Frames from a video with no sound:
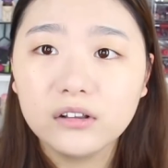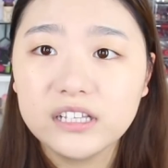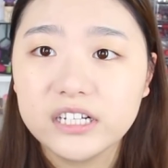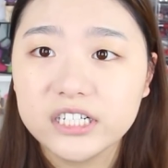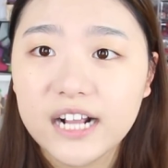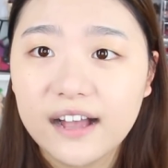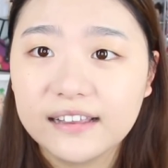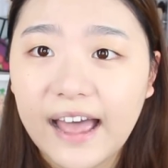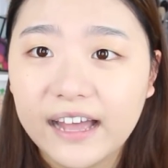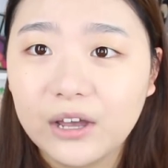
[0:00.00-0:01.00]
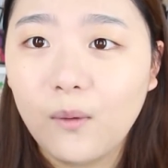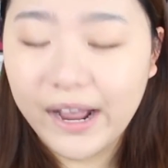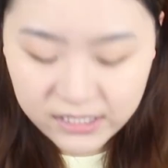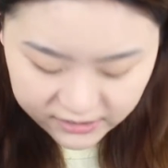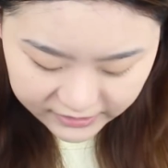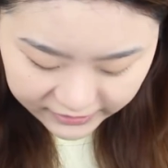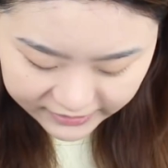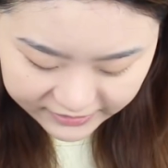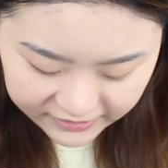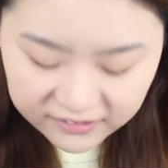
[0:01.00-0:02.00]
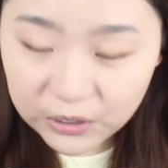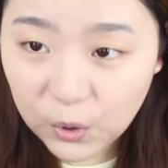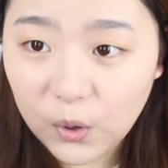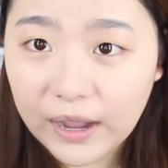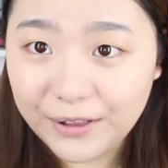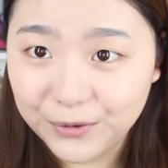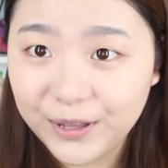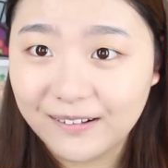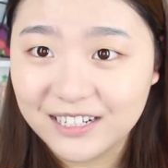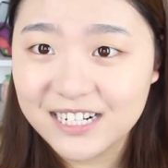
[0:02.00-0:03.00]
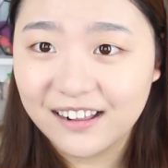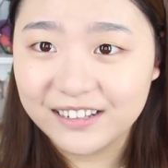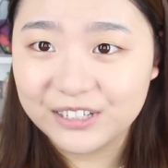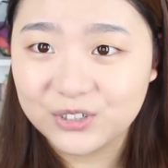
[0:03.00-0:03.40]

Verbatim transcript: 然后你上它的话，是肯定能够感觉到你上了底